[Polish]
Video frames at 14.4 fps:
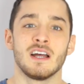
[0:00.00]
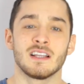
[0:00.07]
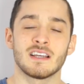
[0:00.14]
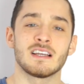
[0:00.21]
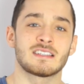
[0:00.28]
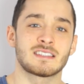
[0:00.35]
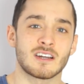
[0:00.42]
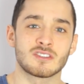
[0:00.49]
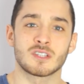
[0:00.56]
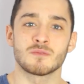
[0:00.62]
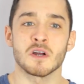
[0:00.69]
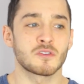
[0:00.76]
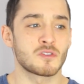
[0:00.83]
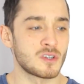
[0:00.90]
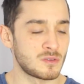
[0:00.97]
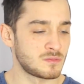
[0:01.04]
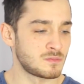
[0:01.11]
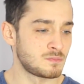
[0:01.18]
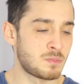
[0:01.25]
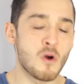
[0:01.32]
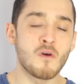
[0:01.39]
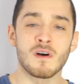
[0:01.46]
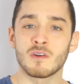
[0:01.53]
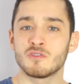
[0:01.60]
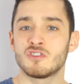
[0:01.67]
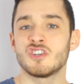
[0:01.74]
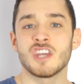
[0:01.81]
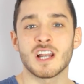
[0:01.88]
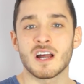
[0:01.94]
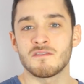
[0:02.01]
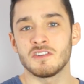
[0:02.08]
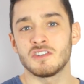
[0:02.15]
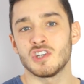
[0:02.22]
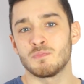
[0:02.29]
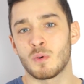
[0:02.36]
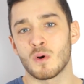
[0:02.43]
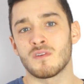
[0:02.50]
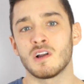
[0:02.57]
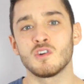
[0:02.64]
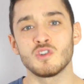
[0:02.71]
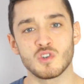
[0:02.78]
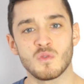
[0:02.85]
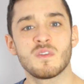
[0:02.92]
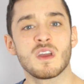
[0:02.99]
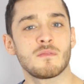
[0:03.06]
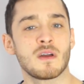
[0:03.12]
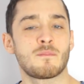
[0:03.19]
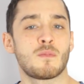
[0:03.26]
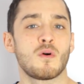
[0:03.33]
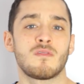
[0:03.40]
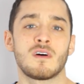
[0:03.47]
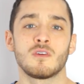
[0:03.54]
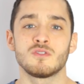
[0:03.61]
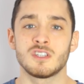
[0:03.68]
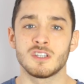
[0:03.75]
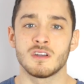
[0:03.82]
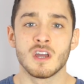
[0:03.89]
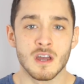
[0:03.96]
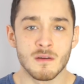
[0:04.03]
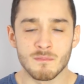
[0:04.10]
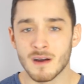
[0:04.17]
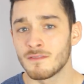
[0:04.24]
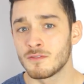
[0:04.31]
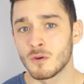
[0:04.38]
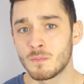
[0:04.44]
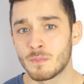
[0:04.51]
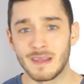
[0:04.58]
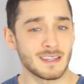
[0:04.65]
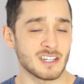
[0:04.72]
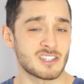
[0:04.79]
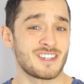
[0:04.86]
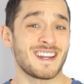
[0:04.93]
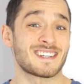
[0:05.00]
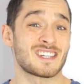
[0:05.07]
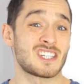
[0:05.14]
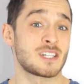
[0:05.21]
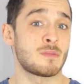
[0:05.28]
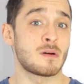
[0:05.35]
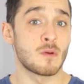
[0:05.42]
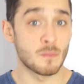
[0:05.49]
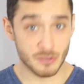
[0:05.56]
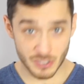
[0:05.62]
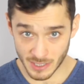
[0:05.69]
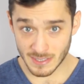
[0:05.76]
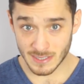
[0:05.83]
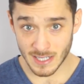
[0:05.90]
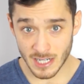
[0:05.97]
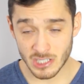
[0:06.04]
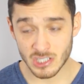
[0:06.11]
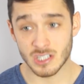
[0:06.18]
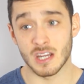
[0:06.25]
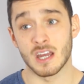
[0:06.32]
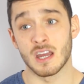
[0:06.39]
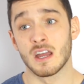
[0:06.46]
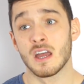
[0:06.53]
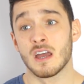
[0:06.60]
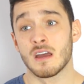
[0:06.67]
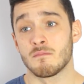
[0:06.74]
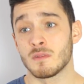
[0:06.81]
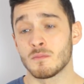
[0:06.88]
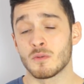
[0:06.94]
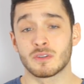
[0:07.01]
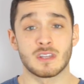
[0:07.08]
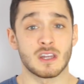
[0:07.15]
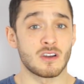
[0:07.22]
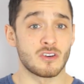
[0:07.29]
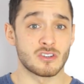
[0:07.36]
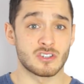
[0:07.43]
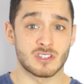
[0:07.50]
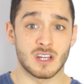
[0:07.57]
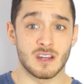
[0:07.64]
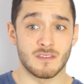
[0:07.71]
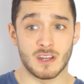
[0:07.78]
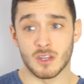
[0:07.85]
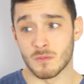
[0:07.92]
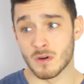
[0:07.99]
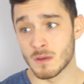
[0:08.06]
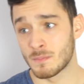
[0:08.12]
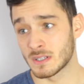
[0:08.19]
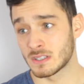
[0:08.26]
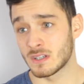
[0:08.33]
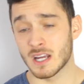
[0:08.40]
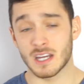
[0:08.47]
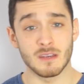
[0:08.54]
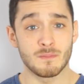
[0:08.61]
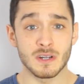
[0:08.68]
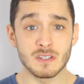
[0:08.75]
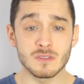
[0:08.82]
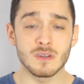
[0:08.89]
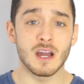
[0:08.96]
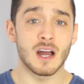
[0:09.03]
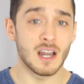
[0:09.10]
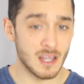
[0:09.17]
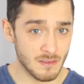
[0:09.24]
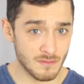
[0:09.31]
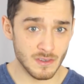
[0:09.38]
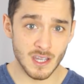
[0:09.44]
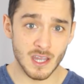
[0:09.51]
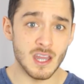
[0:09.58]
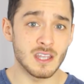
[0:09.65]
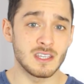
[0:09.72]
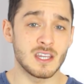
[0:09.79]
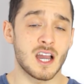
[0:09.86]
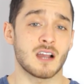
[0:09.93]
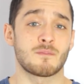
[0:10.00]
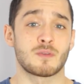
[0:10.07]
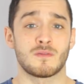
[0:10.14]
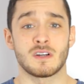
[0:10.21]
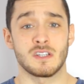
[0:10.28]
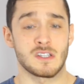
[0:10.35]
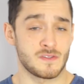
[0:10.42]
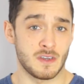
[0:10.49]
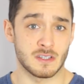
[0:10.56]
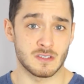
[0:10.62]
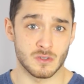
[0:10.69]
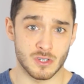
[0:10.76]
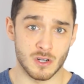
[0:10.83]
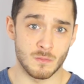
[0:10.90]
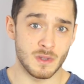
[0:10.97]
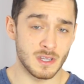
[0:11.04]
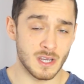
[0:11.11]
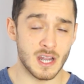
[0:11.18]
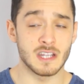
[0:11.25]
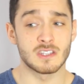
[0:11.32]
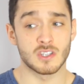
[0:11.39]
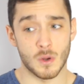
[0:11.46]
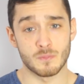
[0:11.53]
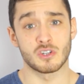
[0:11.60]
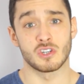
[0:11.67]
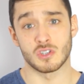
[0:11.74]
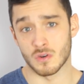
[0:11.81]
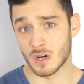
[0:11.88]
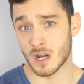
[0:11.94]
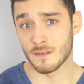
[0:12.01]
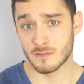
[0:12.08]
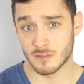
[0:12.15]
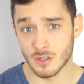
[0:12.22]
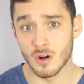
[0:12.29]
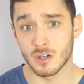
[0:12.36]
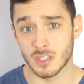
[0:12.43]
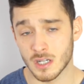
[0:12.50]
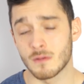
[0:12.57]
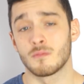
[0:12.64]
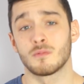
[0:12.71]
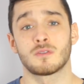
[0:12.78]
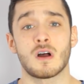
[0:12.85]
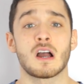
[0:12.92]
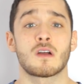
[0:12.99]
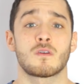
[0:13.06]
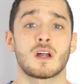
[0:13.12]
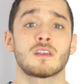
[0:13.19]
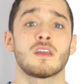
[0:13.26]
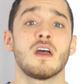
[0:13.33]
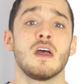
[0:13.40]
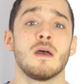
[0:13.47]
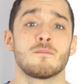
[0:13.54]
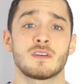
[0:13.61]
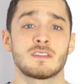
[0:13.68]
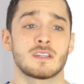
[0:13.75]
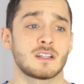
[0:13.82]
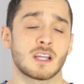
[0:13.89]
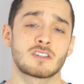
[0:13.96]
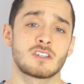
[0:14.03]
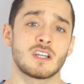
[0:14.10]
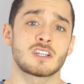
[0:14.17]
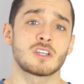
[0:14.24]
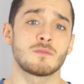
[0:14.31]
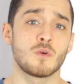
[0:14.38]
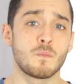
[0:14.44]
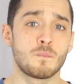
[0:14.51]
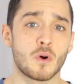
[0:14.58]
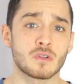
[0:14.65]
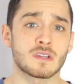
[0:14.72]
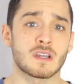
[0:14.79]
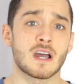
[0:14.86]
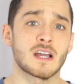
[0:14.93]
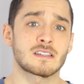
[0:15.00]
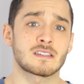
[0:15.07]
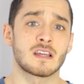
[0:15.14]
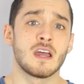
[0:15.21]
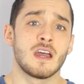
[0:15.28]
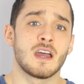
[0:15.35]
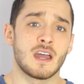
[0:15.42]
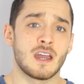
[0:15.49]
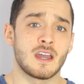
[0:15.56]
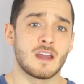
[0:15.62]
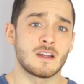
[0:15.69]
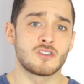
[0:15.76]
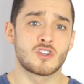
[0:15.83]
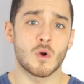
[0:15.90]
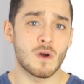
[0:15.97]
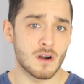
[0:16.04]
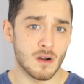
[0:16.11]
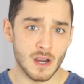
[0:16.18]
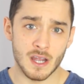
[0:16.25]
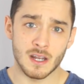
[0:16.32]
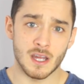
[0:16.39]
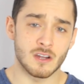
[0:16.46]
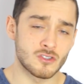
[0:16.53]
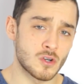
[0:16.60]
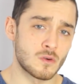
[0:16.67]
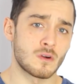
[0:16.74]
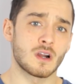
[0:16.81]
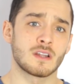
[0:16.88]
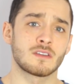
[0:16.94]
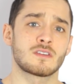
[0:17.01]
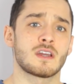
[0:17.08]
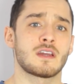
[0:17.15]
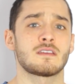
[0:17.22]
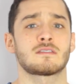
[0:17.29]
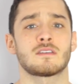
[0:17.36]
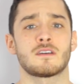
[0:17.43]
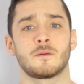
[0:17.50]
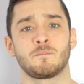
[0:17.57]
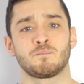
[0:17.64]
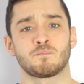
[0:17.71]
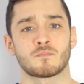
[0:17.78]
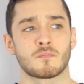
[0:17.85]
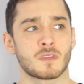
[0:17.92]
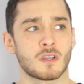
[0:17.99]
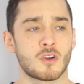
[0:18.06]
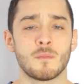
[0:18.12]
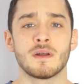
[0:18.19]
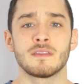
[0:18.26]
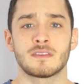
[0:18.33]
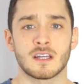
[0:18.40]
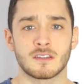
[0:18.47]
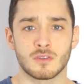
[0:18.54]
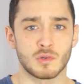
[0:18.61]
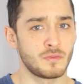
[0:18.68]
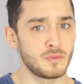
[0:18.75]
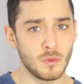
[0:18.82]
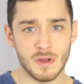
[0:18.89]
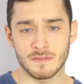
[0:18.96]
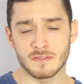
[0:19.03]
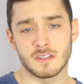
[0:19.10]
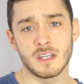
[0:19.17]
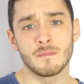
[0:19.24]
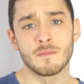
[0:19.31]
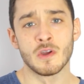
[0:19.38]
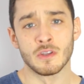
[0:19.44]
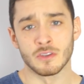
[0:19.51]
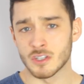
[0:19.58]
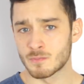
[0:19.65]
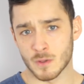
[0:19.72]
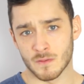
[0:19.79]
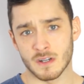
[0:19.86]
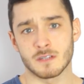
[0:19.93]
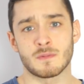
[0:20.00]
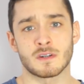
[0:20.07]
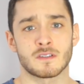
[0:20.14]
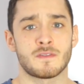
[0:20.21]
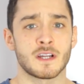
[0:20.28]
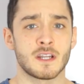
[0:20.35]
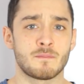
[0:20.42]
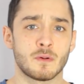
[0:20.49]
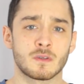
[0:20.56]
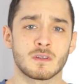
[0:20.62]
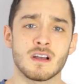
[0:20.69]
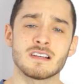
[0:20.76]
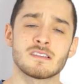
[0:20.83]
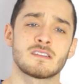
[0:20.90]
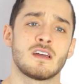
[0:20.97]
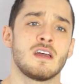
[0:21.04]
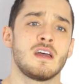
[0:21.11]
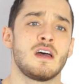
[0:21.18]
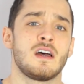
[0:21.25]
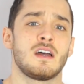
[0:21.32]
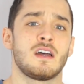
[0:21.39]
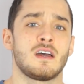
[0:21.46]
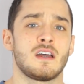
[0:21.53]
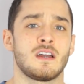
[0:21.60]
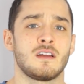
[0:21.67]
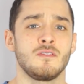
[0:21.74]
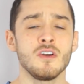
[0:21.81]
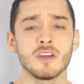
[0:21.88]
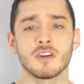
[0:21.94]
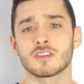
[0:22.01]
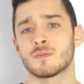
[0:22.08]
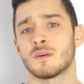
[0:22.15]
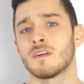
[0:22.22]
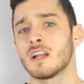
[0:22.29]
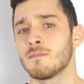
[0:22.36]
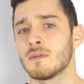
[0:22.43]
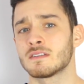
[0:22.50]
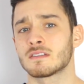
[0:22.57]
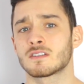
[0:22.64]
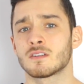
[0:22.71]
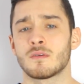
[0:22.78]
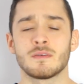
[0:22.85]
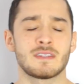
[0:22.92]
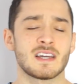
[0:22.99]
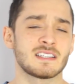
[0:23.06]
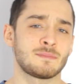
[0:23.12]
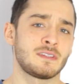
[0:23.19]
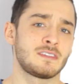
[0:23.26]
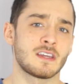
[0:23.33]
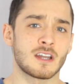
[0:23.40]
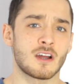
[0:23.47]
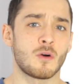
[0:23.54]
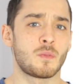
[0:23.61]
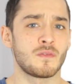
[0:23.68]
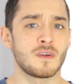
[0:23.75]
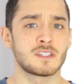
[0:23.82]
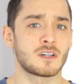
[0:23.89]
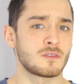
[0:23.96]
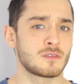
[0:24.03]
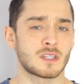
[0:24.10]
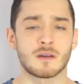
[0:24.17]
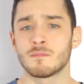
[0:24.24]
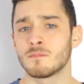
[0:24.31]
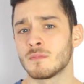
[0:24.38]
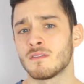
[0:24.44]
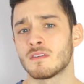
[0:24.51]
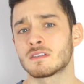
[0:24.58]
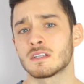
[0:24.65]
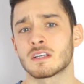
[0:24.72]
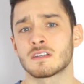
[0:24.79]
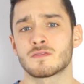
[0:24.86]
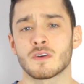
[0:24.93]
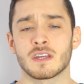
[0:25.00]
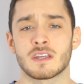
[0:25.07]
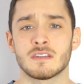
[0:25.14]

To jest ta osoba, którą połowa ludzi nienawidzi, połowa ludzi uwielbia, połowa ludzi ma w dupie, tak czy inaczej trzeba mu przyznać, że mimo tego, że wiadomo, imprezuje jak imprezuje, ale wie jak prowadzi swoje social media i co przyciąga wzrok, trzeba mu to akurat przyznać. Tak czy inaczej był podcast e, Joe'a Rogana, Joe Rogan to jest um, komentator w UFC, też prowadzi prowadzi bardzo fajny podcast. E, no i rozmawiali między sobą i Dan Bergeria opowiedział tam mniej więcej te swoje